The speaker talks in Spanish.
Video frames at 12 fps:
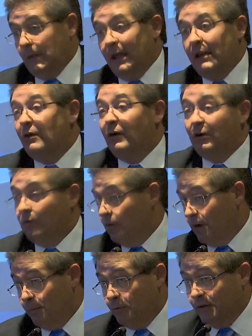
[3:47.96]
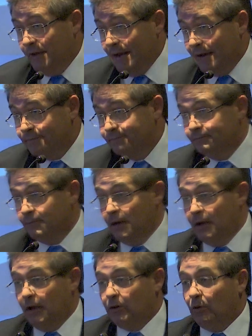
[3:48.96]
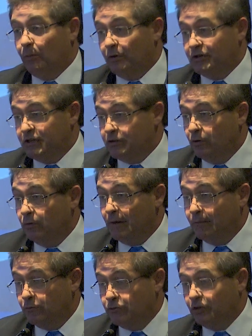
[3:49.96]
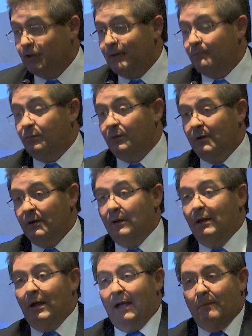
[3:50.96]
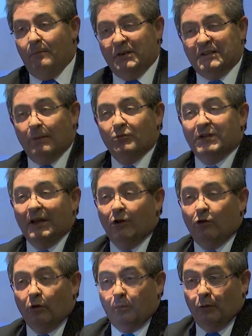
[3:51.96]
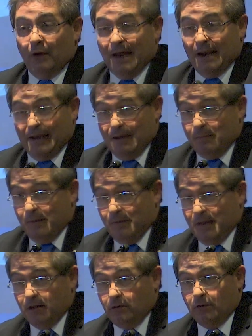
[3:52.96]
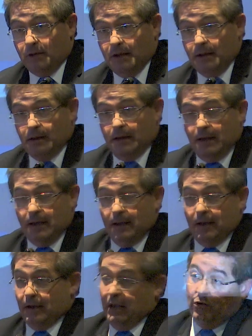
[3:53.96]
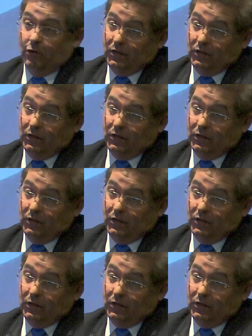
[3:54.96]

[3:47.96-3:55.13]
Es lo que nos correspondía. Estos procesos duran mucho tiempo. Empezamos a incorporar equipamiento que, no